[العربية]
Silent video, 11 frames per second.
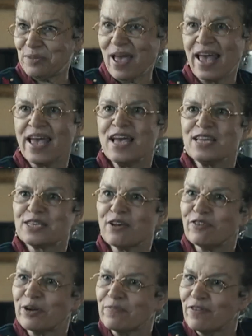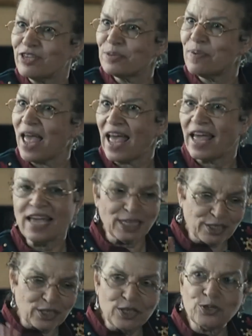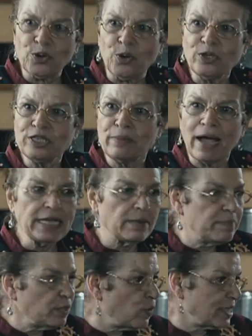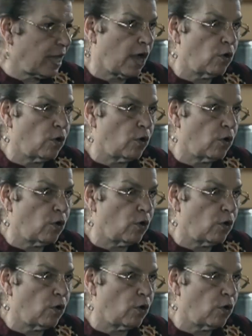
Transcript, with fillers: بصي بقى سفر مفيش بقى انت تيجي تقعدي معايا البيت